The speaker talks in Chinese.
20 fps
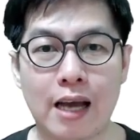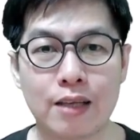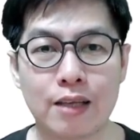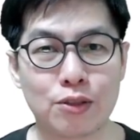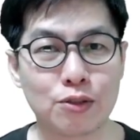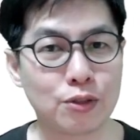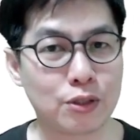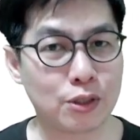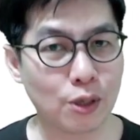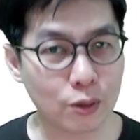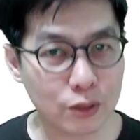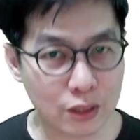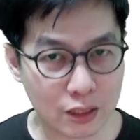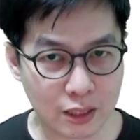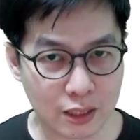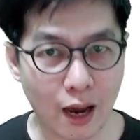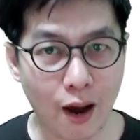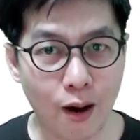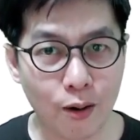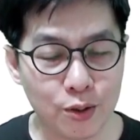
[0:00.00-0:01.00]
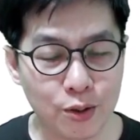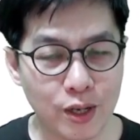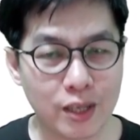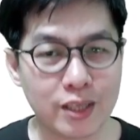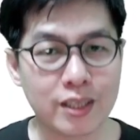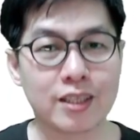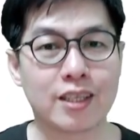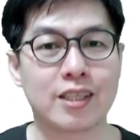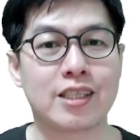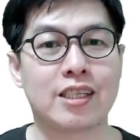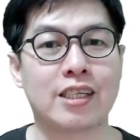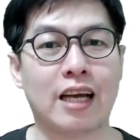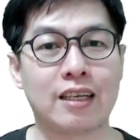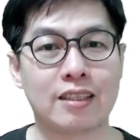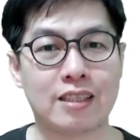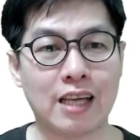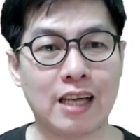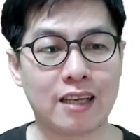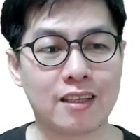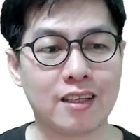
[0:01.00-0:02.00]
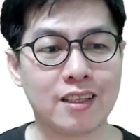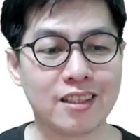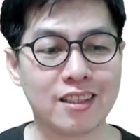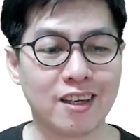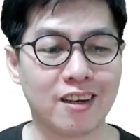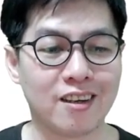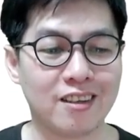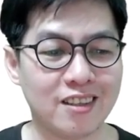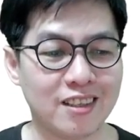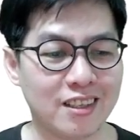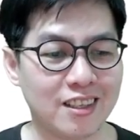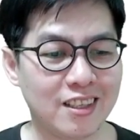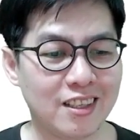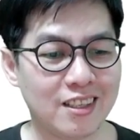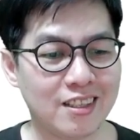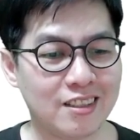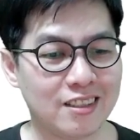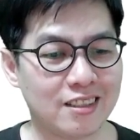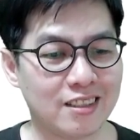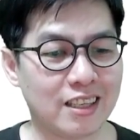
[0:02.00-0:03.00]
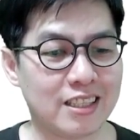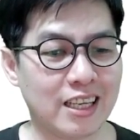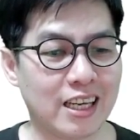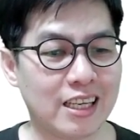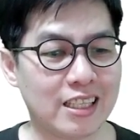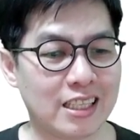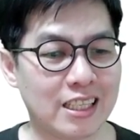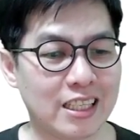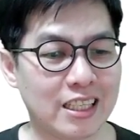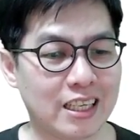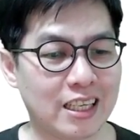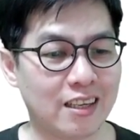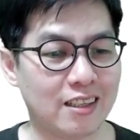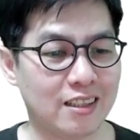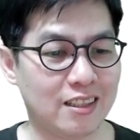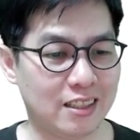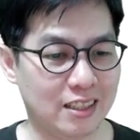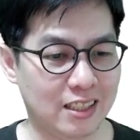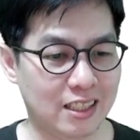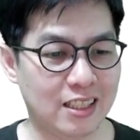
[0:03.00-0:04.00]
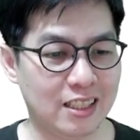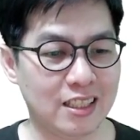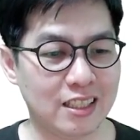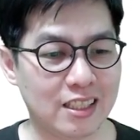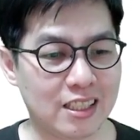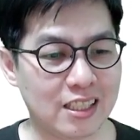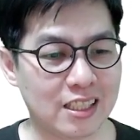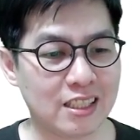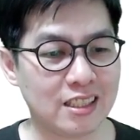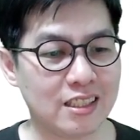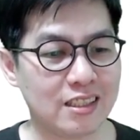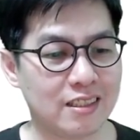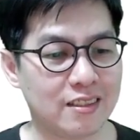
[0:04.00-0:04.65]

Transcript: 属就超越你的想象力哦。所以这也是一个提醒。